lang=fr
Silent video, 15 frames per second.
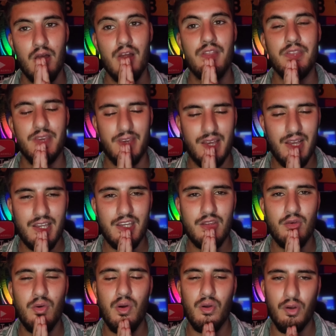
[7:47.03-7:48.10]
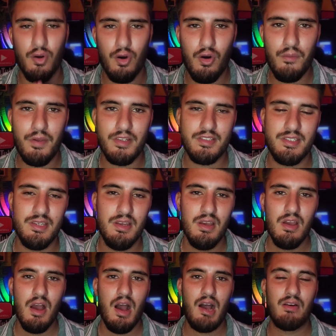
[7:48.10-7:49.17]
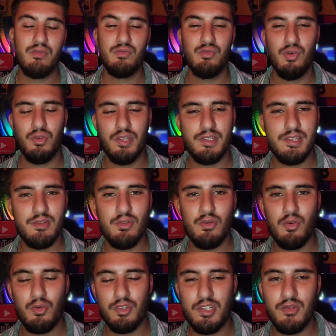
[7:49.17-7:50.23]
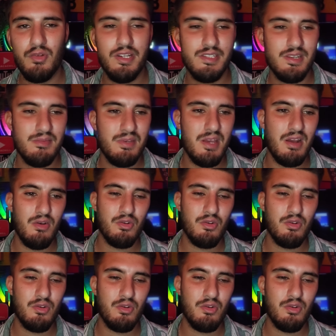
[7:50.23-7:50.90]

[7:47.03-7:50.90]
des craquitos, un grand merci à vous, on essaye de continuer les amis, hein.